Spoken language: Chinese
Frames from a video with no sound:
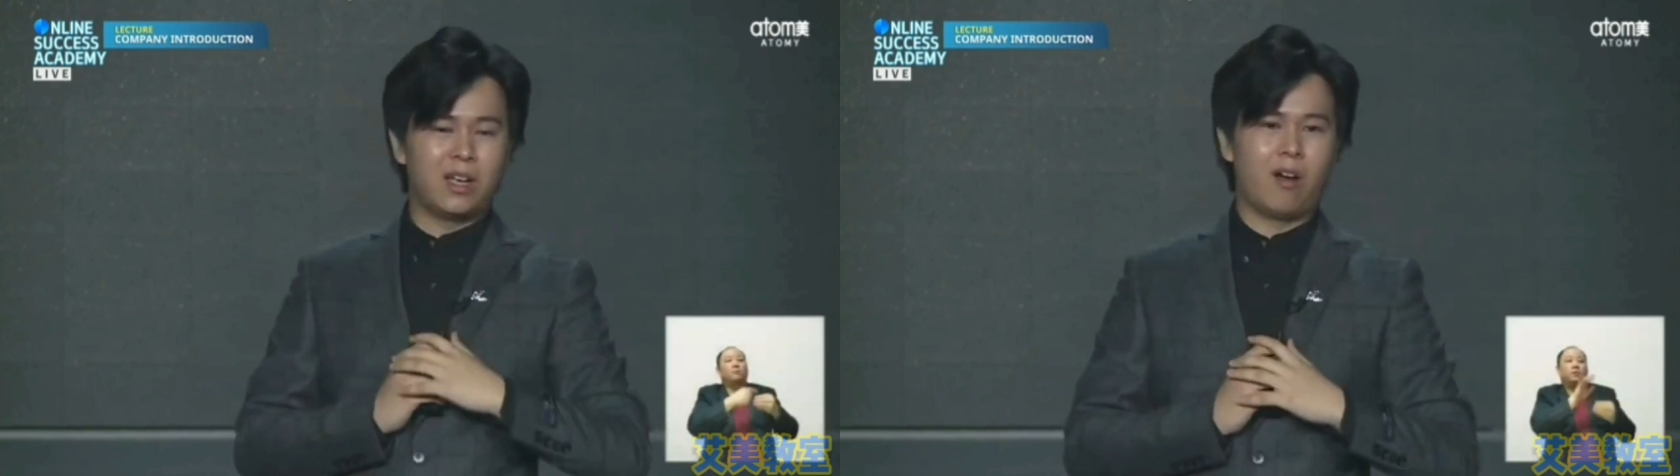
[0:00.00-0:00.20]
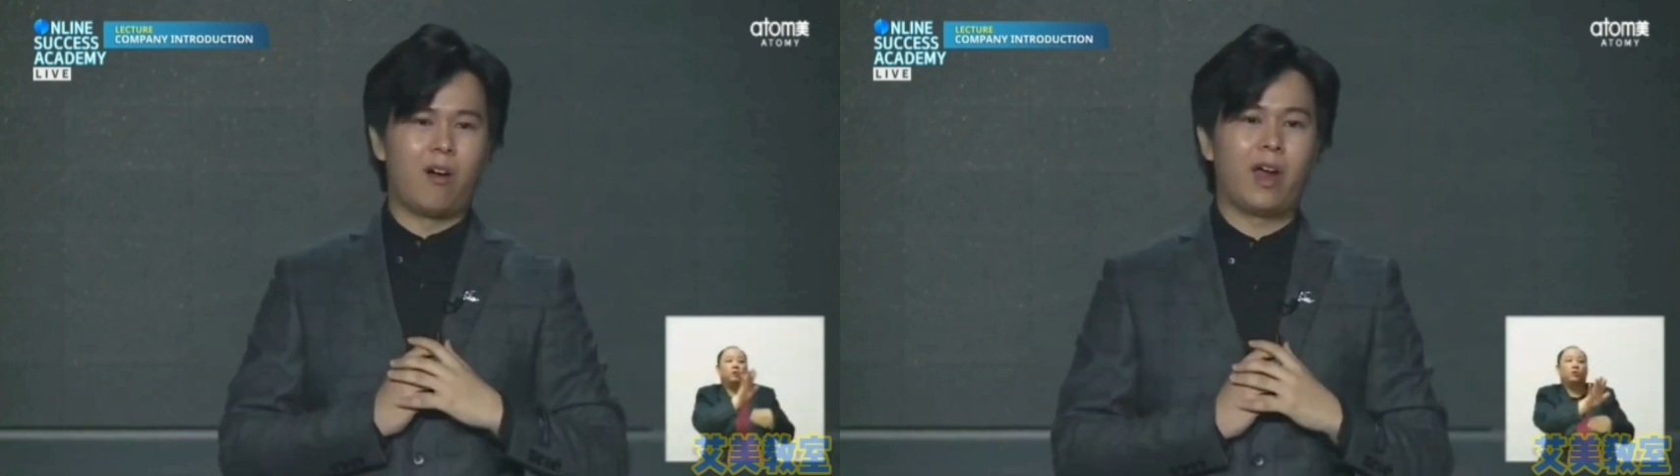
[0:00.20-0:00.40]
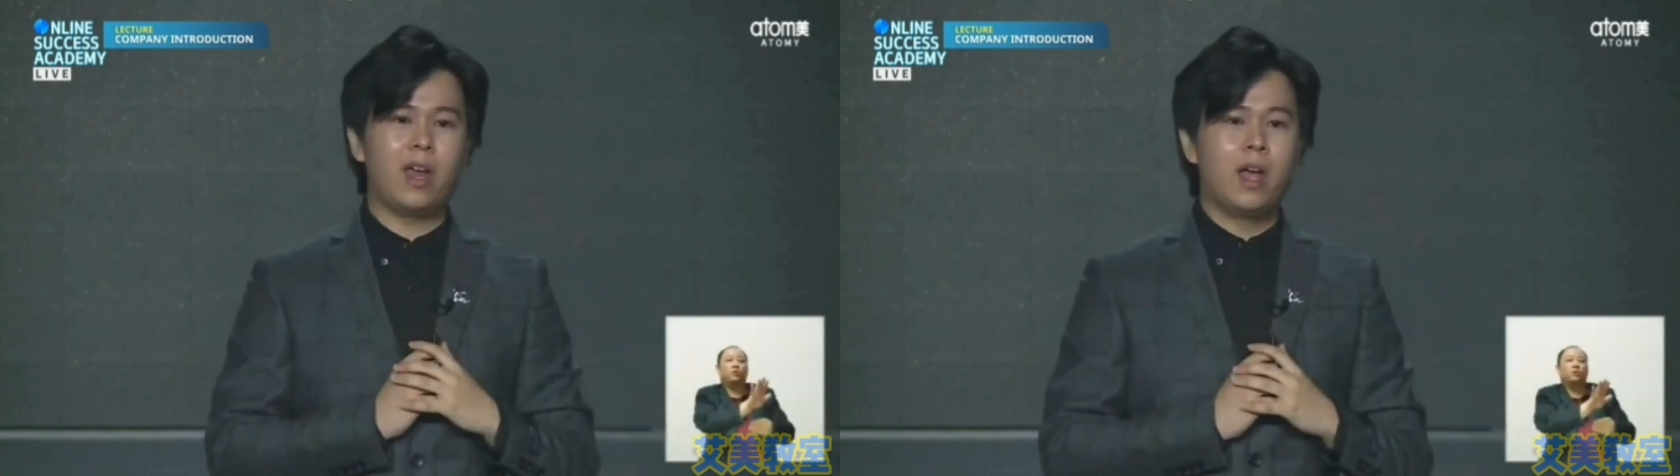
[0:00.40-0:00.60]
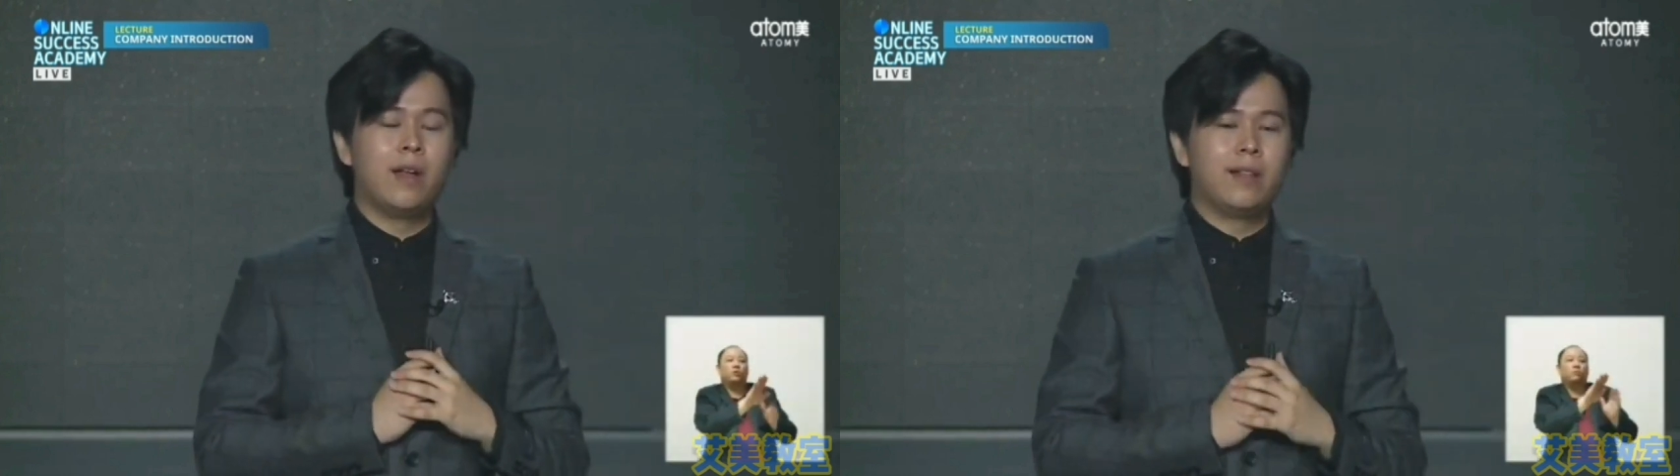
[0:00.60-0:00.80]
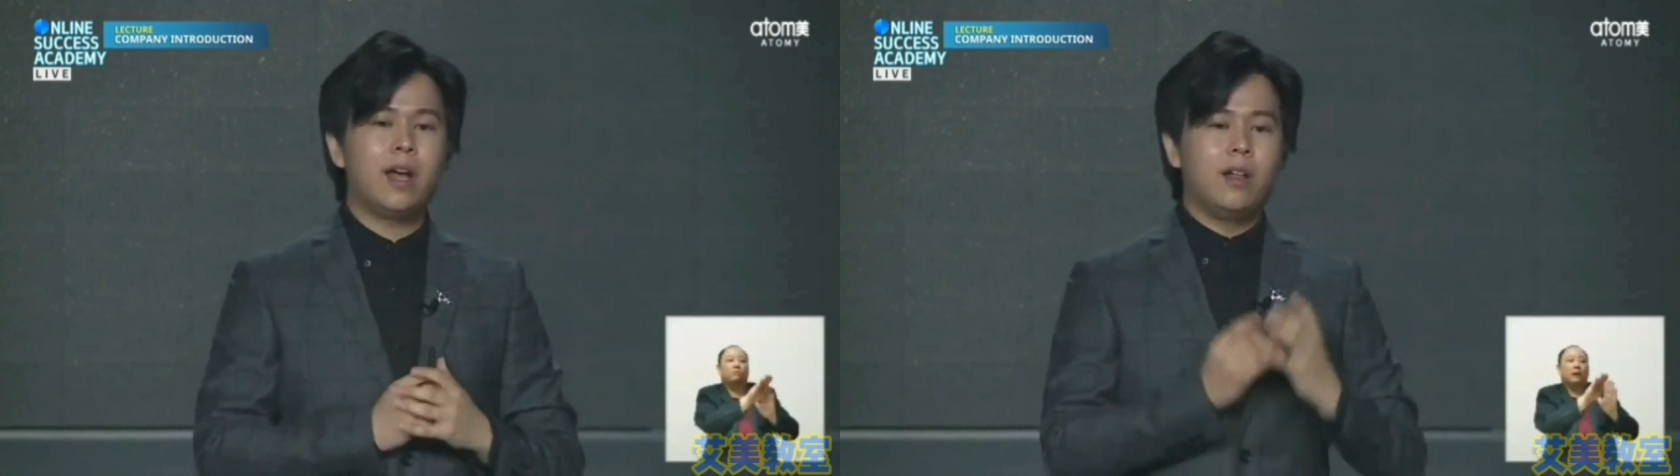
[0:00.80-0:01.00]
OK，
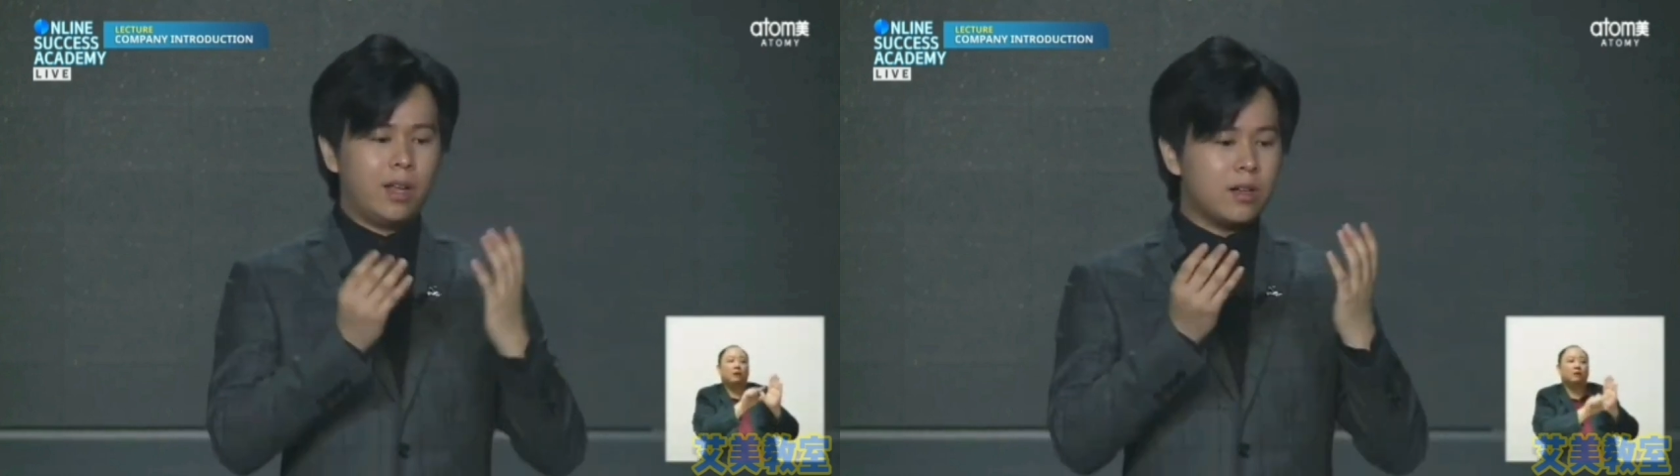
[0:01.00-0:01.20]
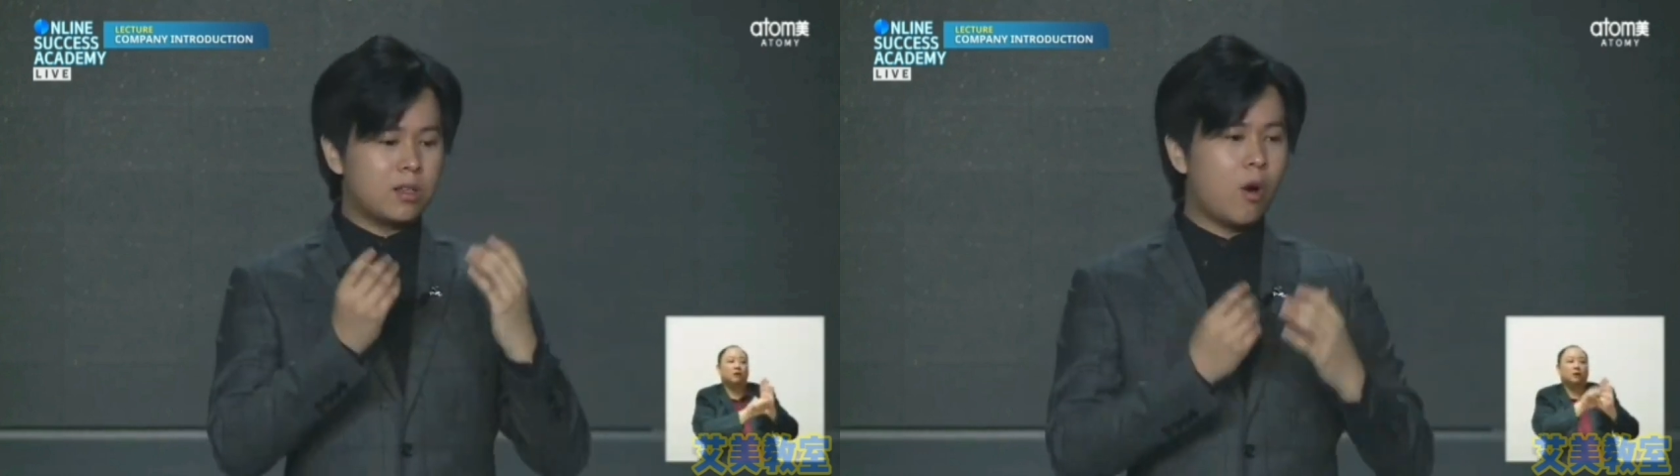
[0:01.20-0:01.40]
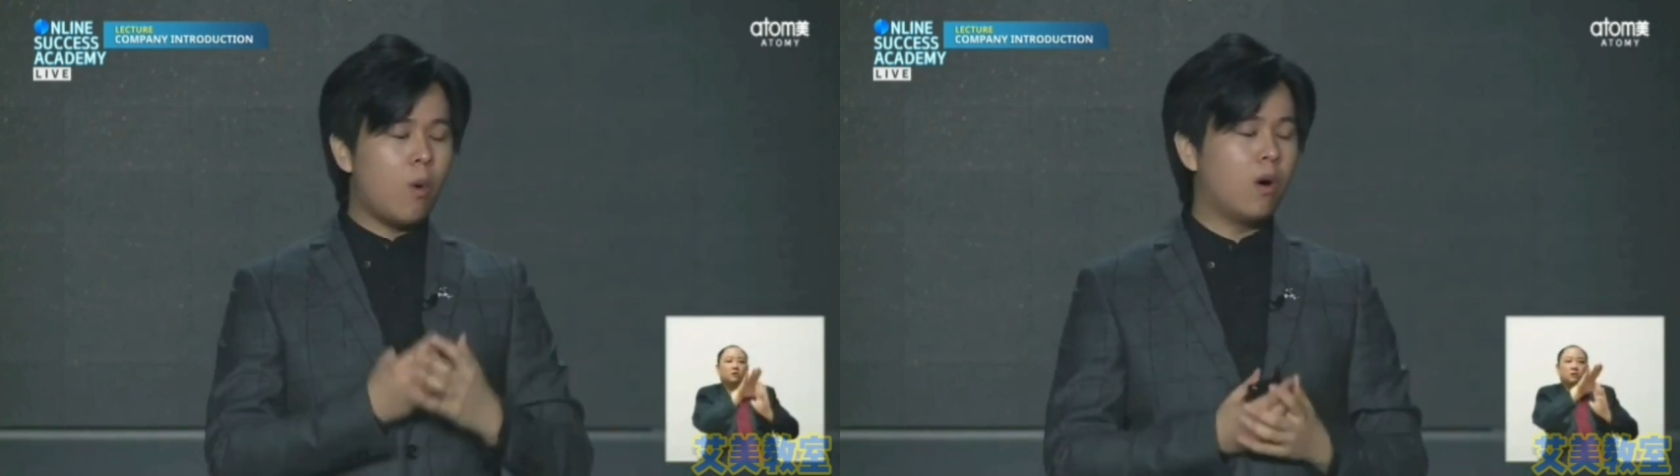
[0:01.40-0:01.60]
那那个时候我